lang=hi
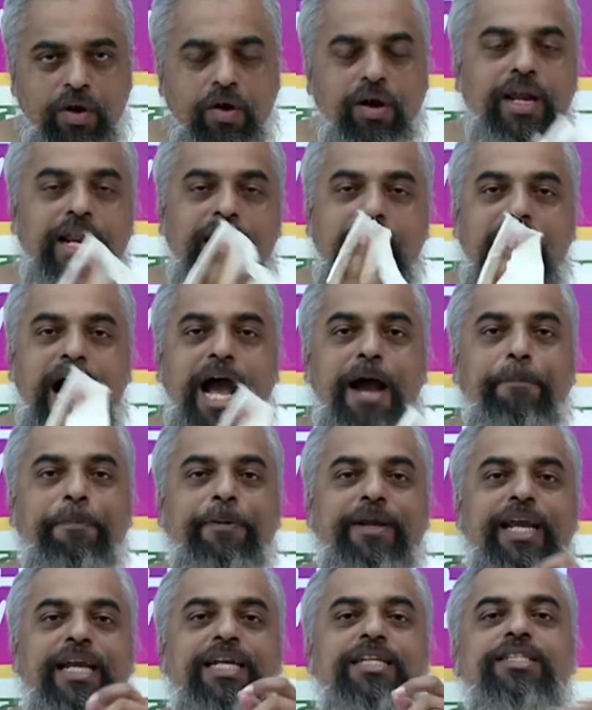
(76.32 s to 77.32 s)
और
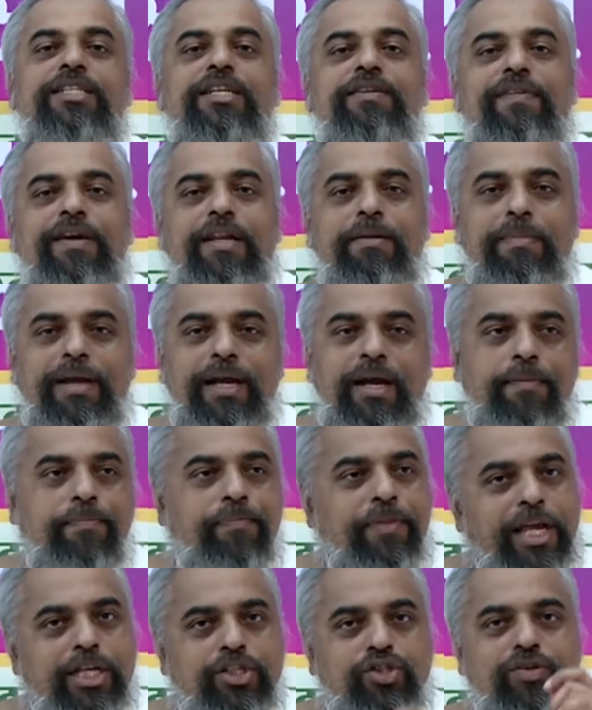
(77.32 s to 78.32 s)
आपके जीवन में
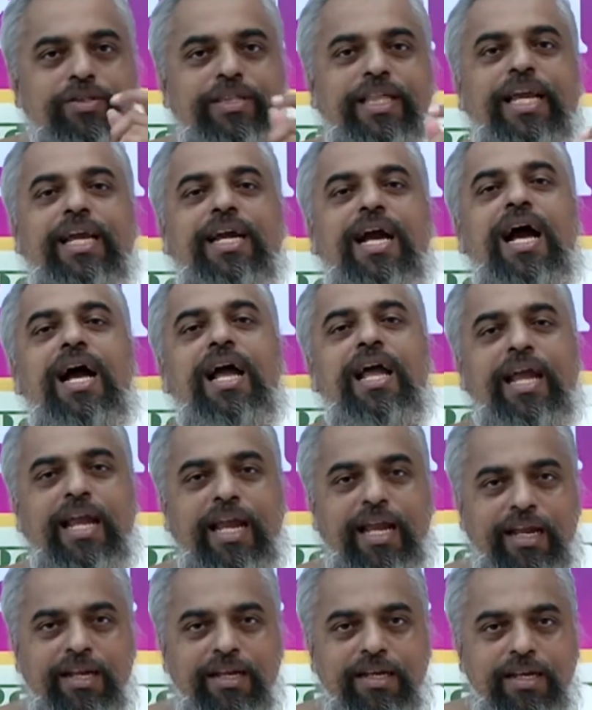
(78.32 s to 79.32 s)
हमने जो देखा
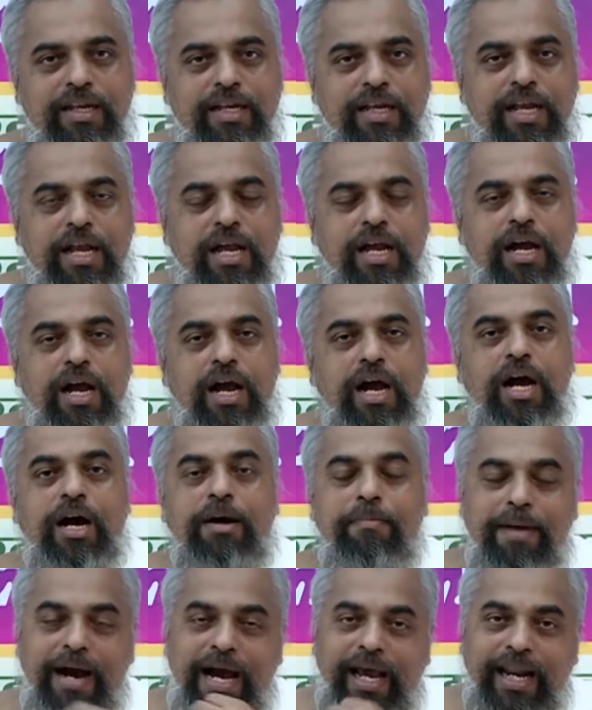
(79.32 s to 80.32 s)
है
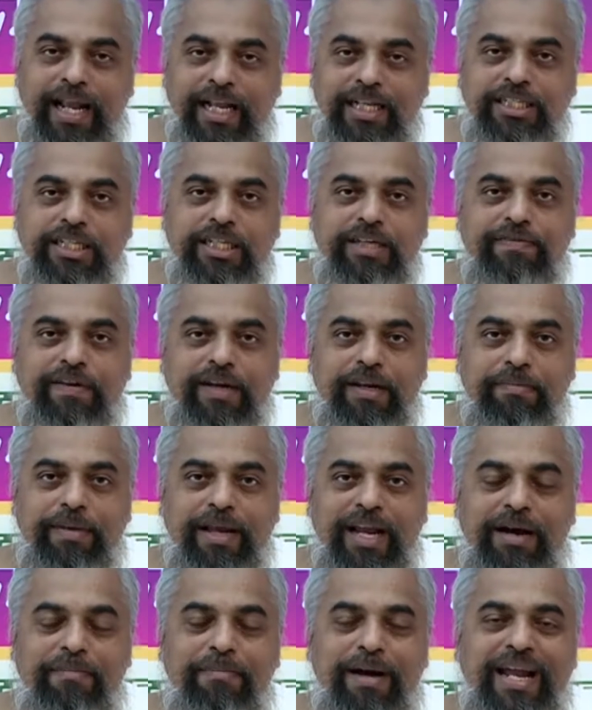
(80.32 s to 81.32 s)
हमारे जीवन
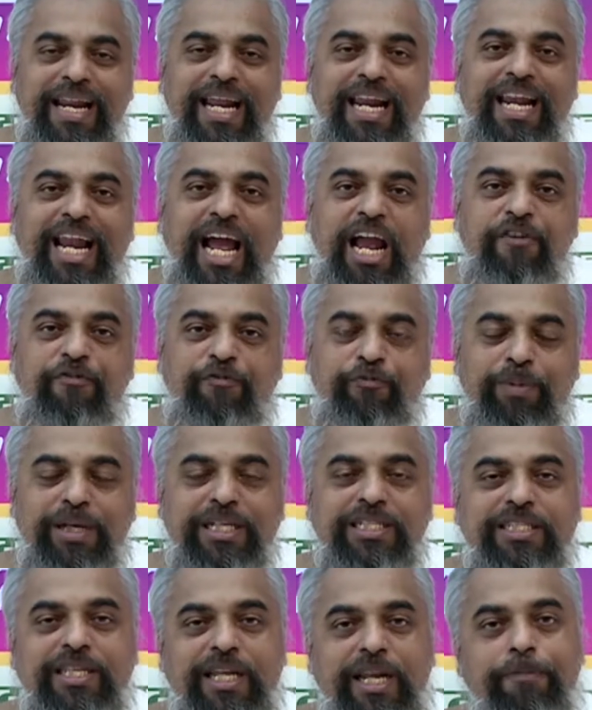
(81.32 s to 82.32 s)
में हमारी लाइफ
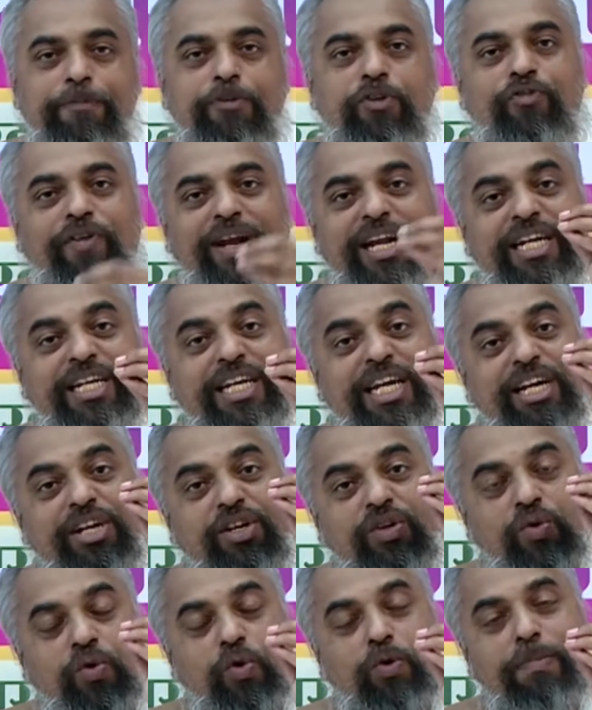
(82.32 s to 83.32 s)
में सिर्फ ट्वेंटी
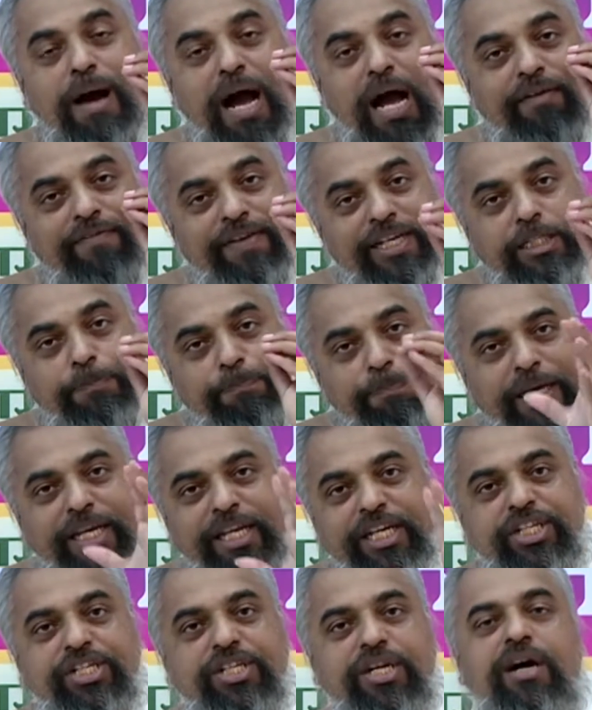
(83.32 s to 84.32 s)
टू बाईस
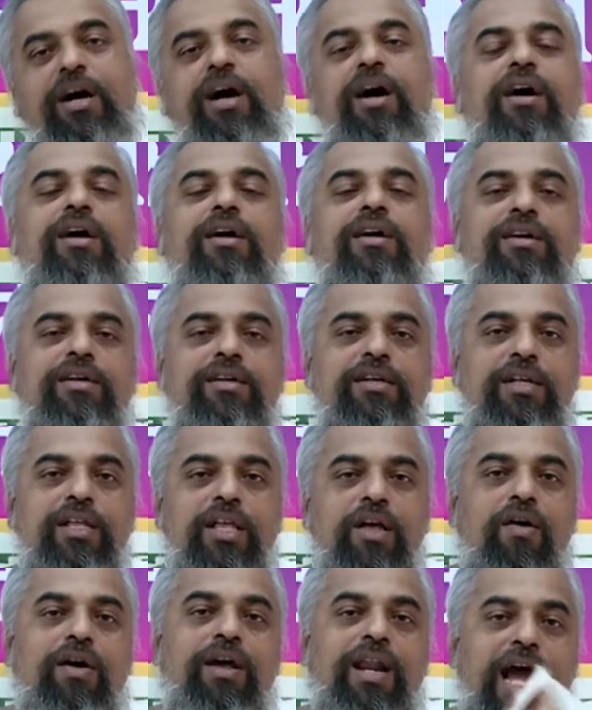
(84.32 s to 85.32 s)
हो
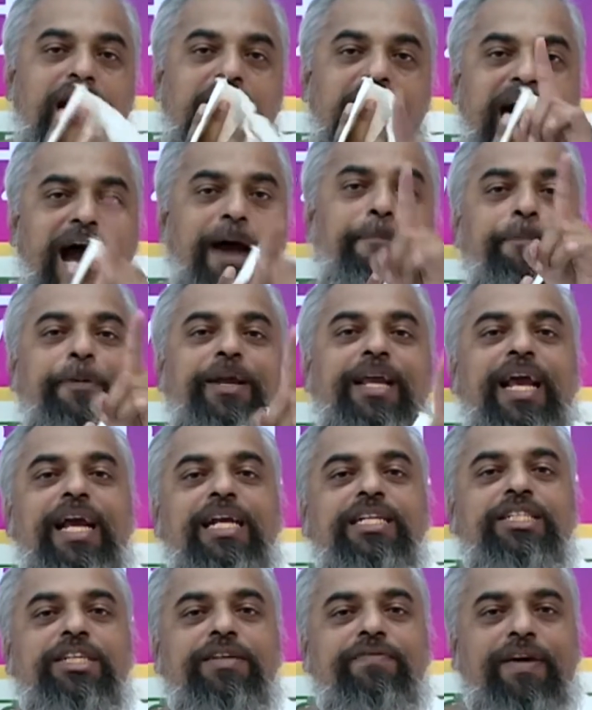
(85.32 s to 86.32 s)
और
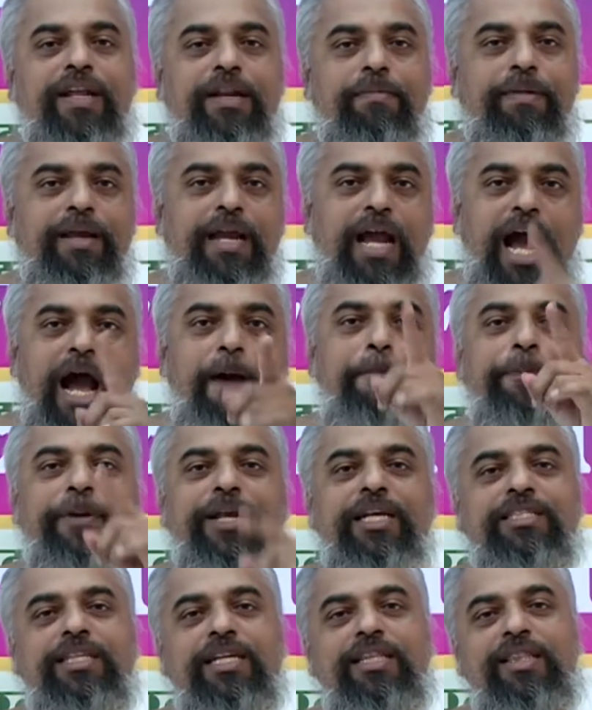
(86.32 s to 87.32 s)
आपके जीवन में
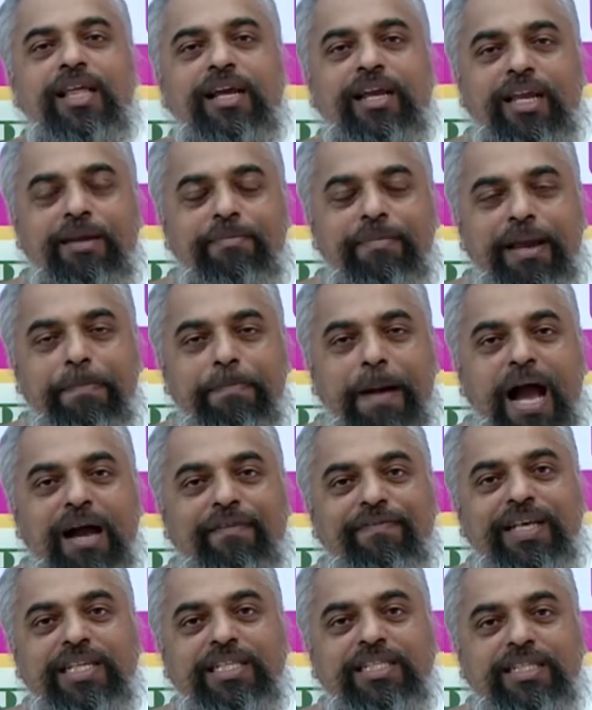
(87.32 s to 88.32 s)
आपकी जिंदगी में
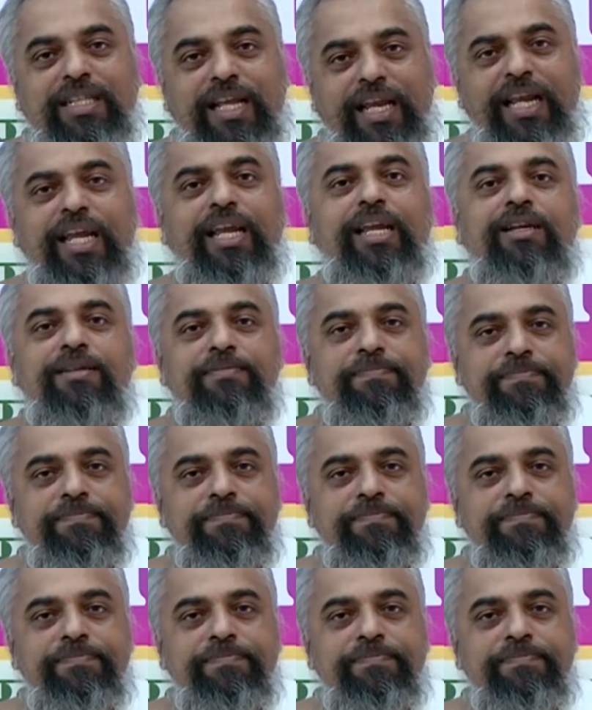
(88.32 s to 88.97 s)
बाईस नहीं